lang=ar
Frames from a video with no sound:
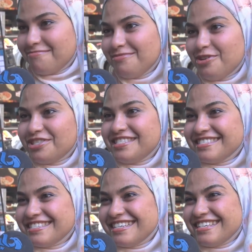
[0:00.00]
من اختي
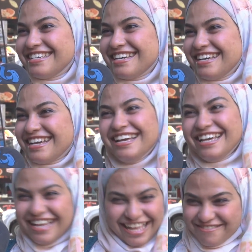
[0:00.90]

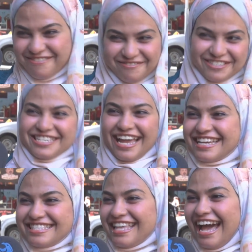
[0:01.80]
انا ما لمسش
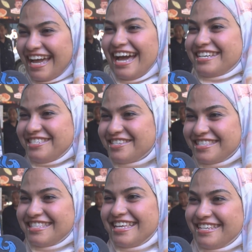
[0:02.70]
حاجه حاجه حاجتي
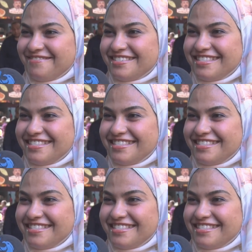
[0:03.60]
اصلا تقريبا